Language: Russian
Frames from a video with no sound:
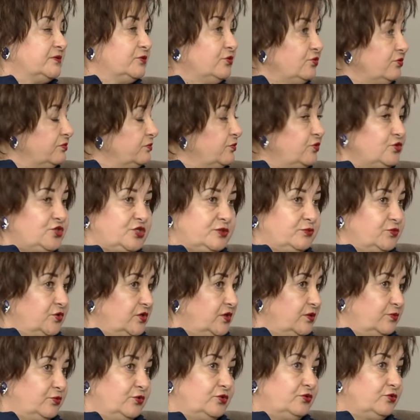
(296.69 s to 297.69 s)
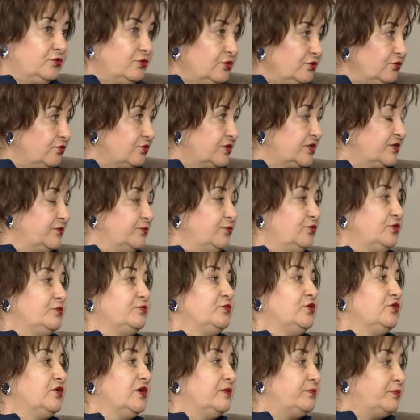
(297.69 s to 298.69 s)
очень много будет конкурсов, будет
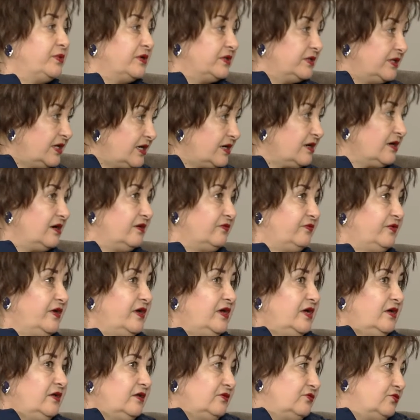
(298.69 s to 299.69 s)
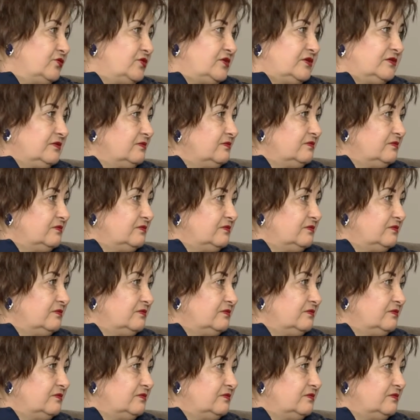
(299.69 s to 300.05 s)
много подарков, то есть